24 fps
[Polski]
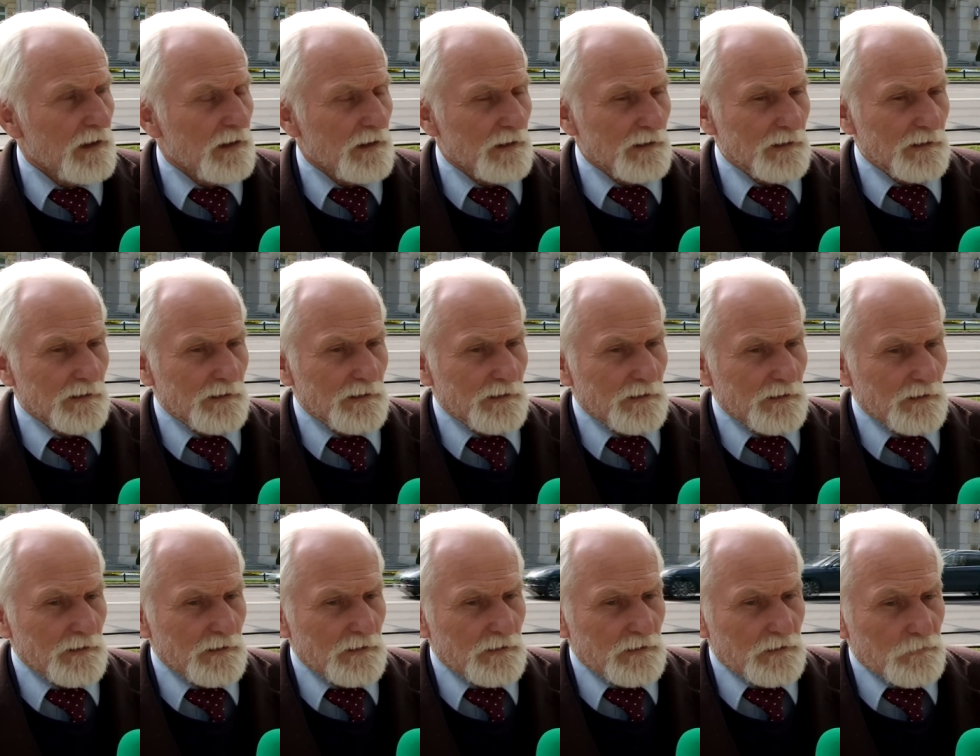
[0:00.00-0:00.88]

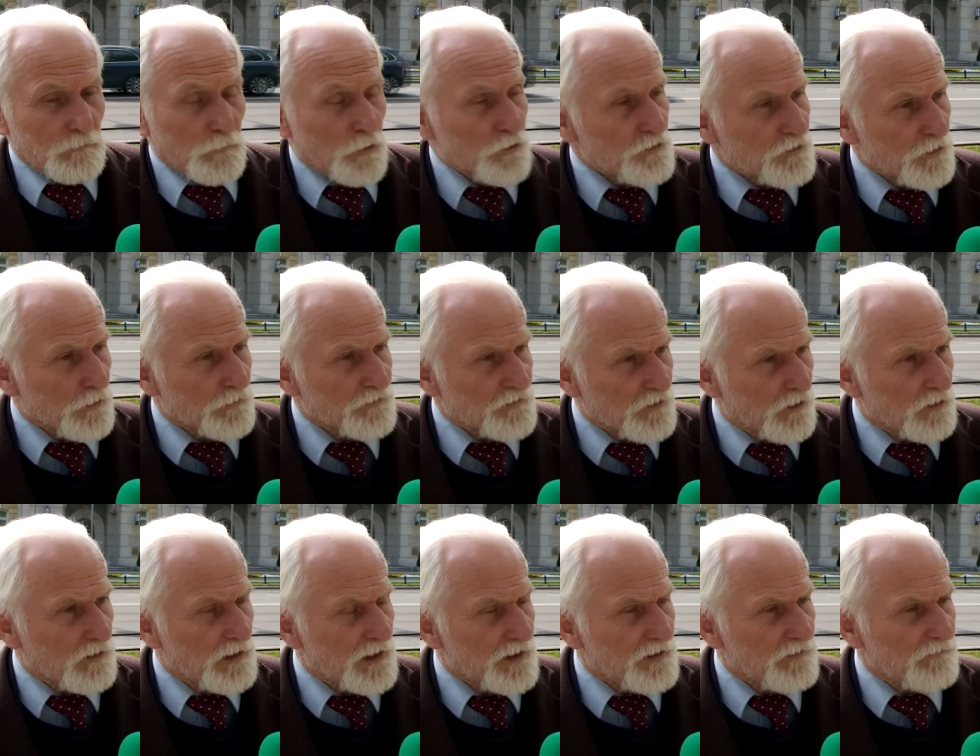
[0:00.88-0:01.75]
Y, muszą
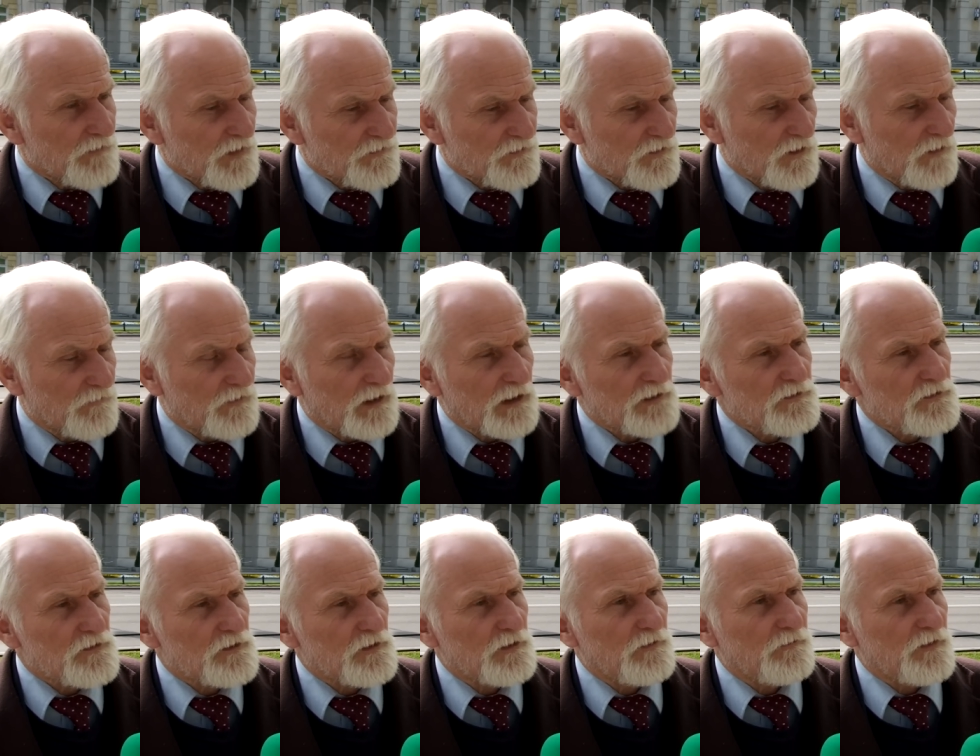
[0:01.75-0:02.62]
ciągle
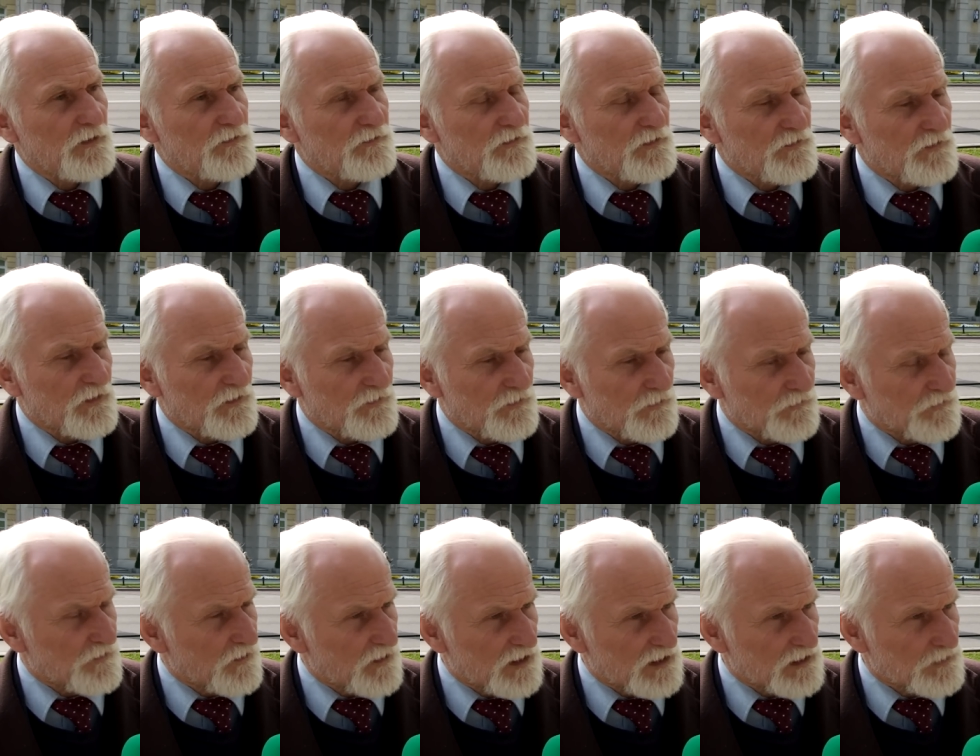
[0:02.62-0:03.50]
inwestować, inwestycje są
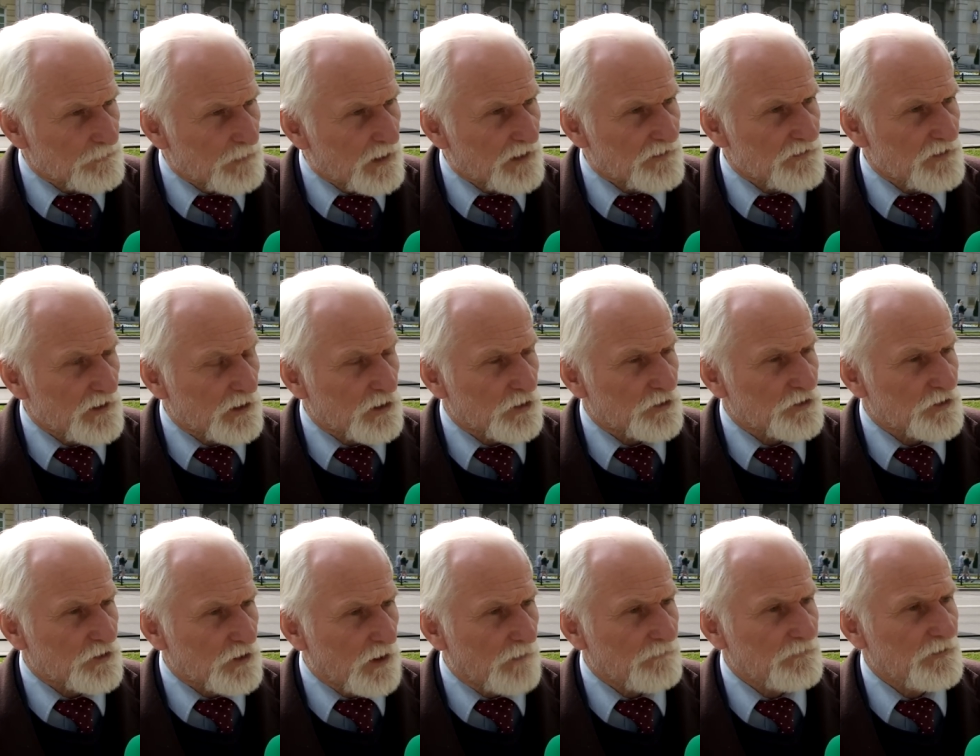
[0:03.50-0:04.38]
coraz bardziej
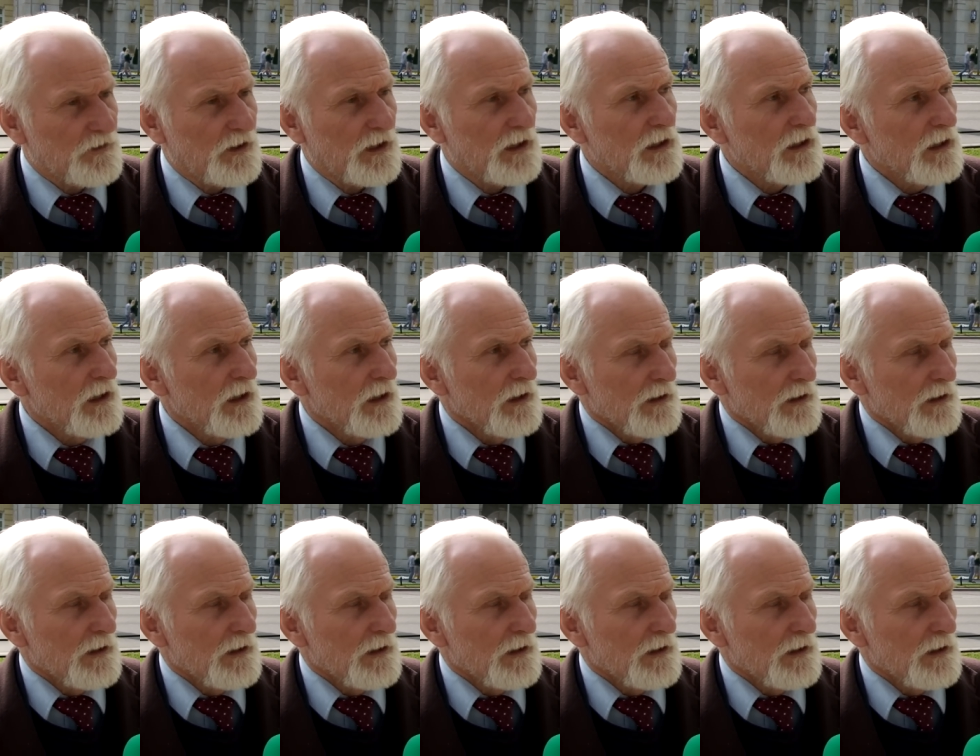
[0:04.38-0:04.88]
kosztowne.